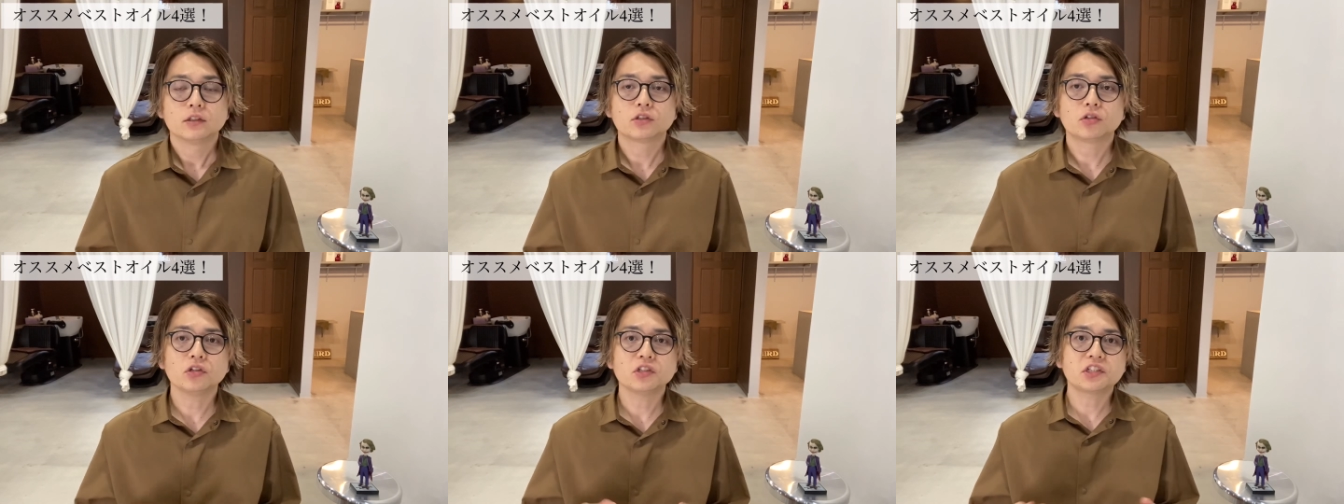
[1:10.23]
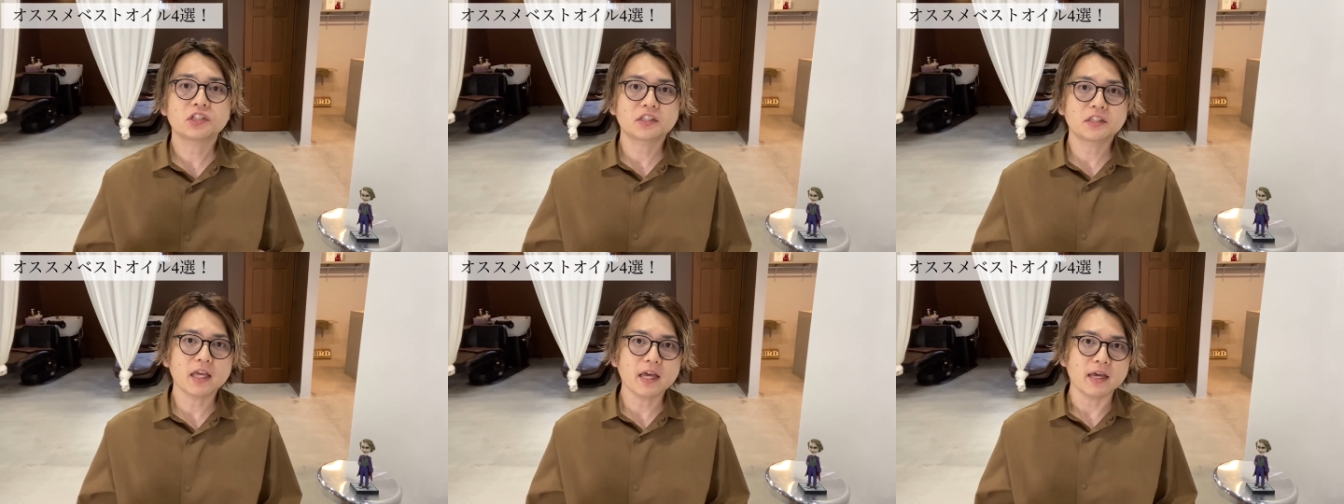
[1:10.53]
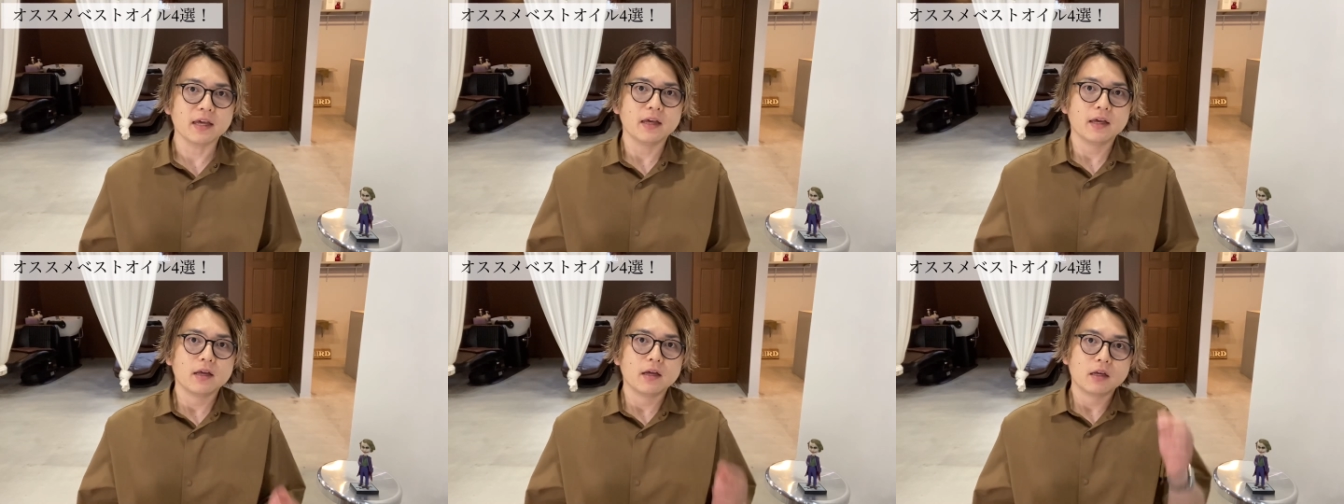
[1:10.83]
そして、
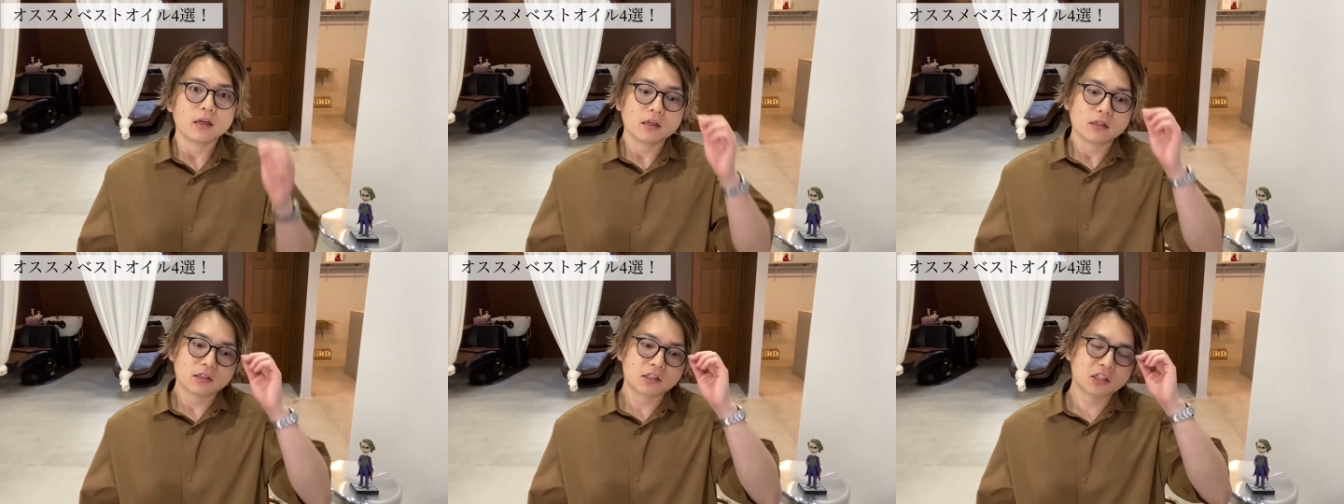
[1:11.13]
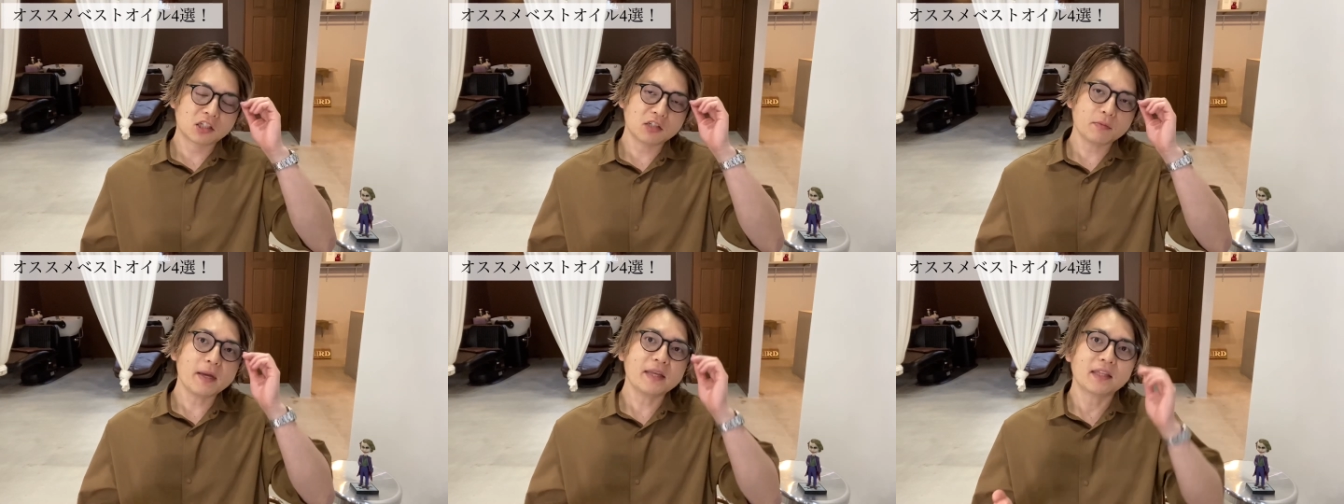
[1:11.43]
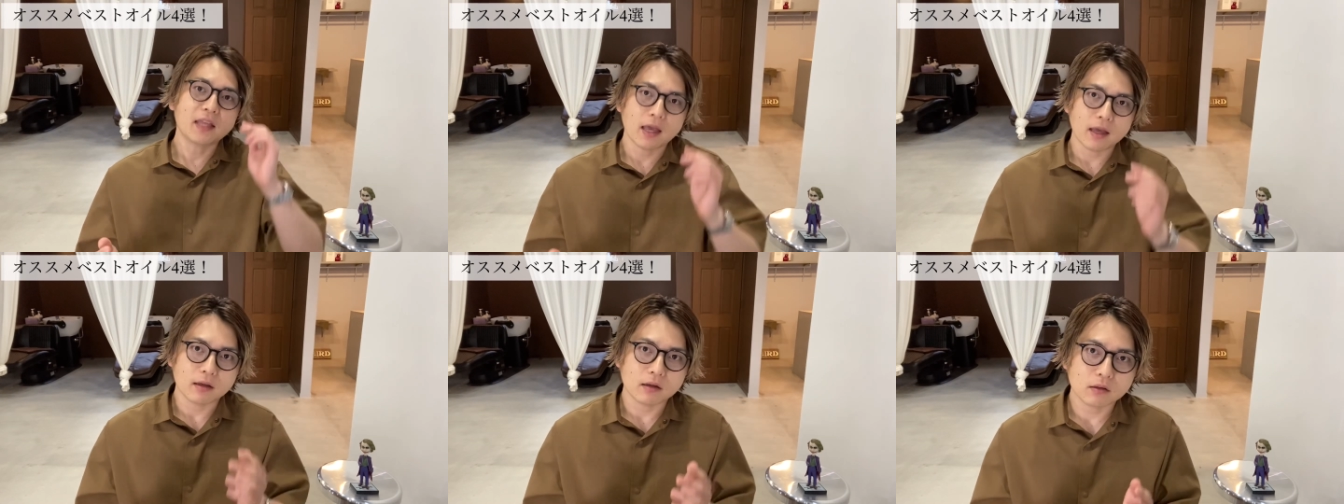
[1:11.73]

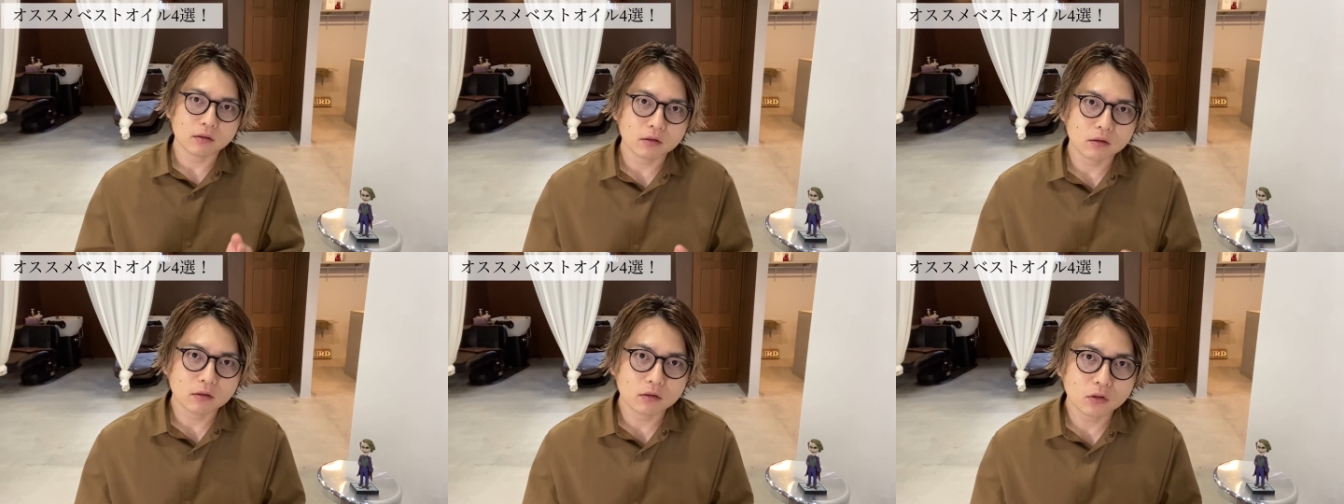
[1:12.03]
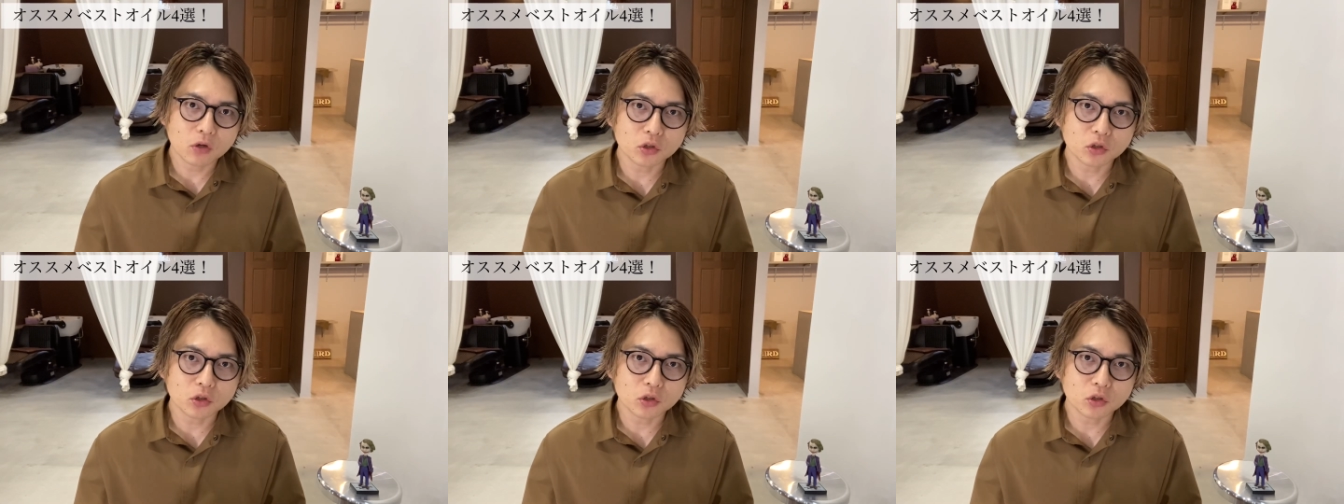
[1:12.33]
全て、